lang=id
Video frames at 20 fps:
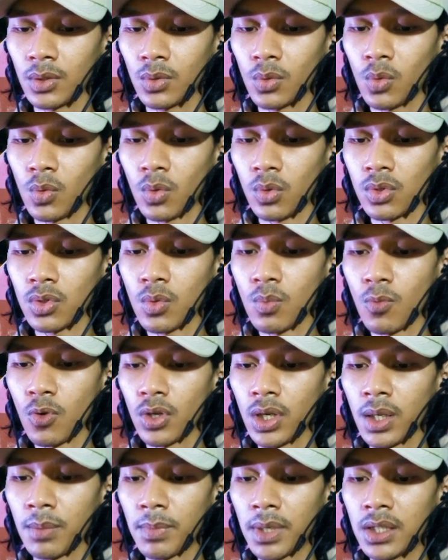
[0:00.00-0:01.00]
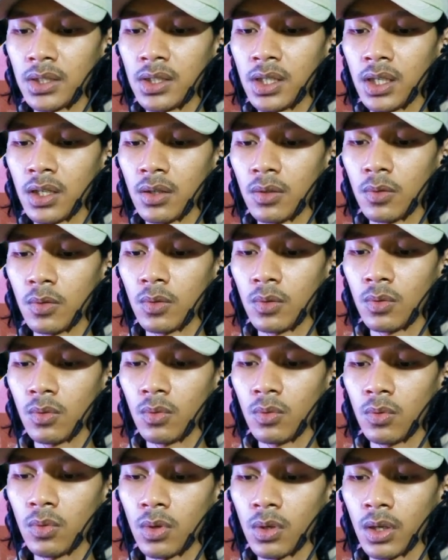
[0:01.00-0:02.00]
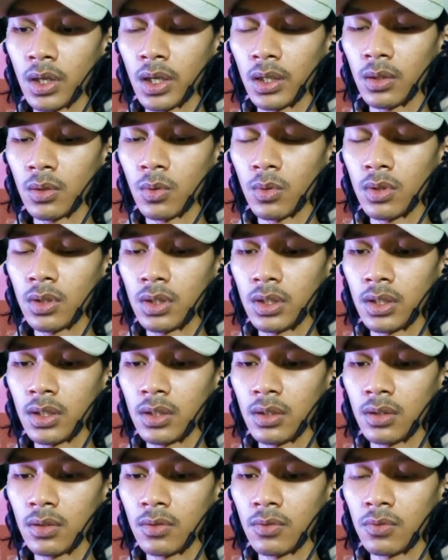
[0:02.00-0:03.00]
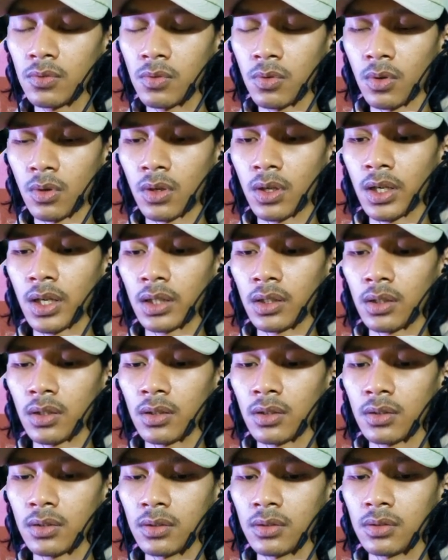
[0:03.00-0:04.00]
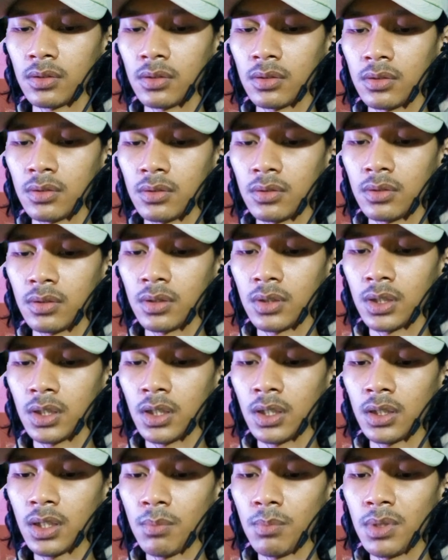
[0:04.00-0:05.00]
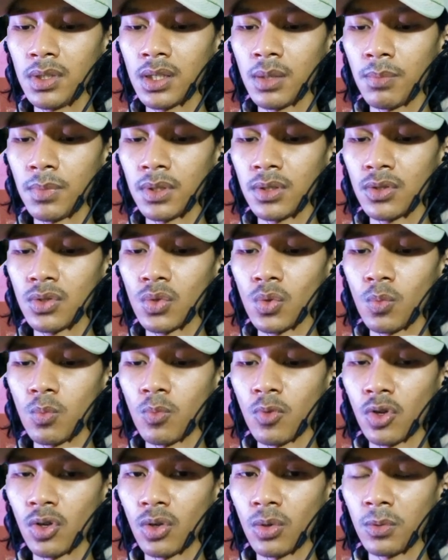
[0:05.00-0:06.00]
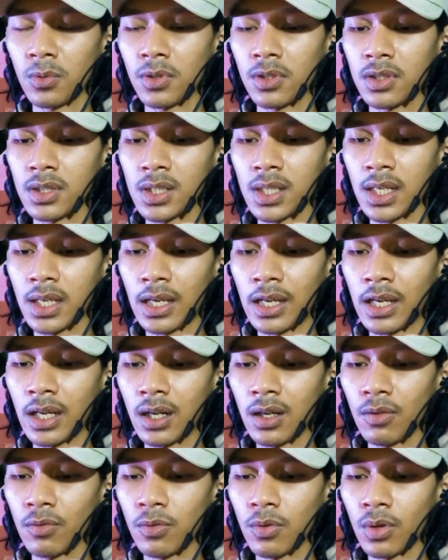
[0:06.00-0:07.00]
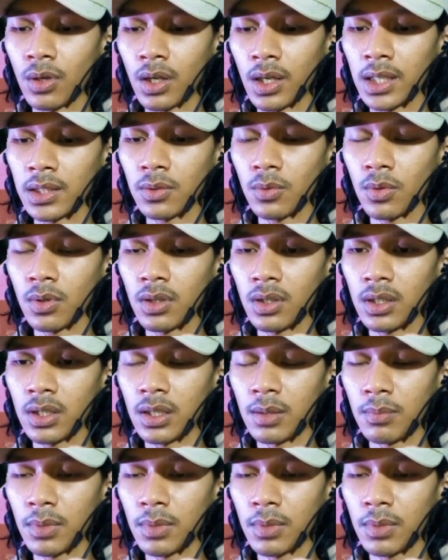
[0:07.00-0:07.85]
Tuh, summoning magic forehead only. Forehead. Kita bisa mensummon sihir forehead only.